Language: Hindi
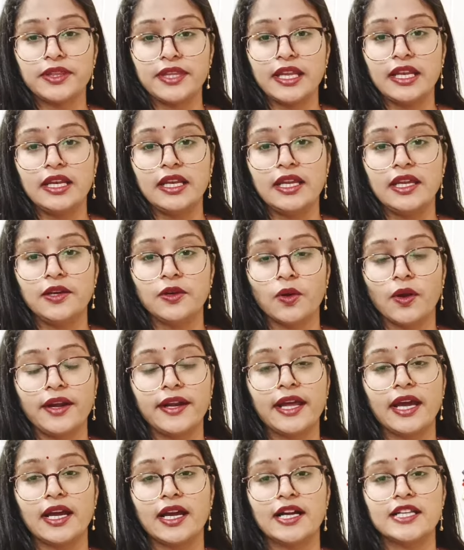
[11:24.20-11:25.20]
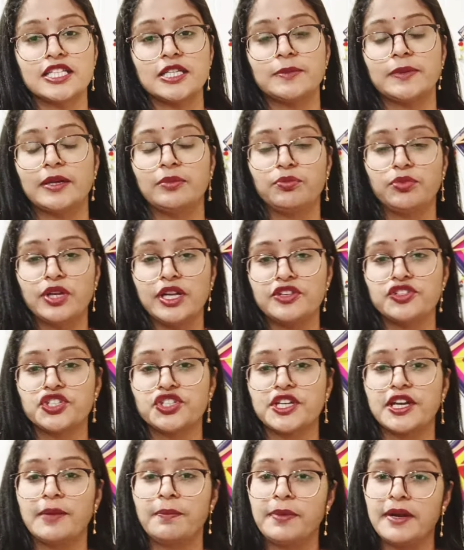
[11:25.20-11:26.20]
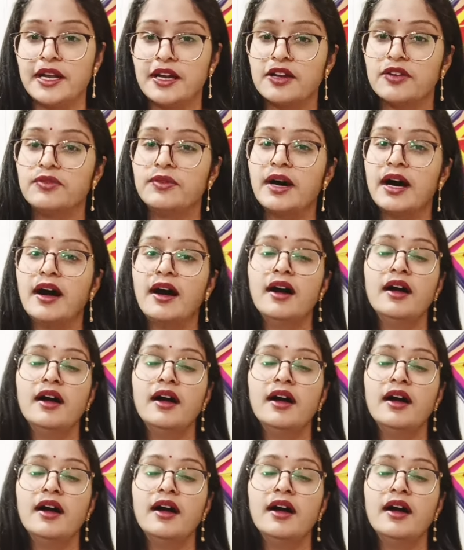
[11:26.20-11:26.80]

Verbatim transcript: दिल्ली नोएडा गाजियाबाद बुलंदशहर पिलखवा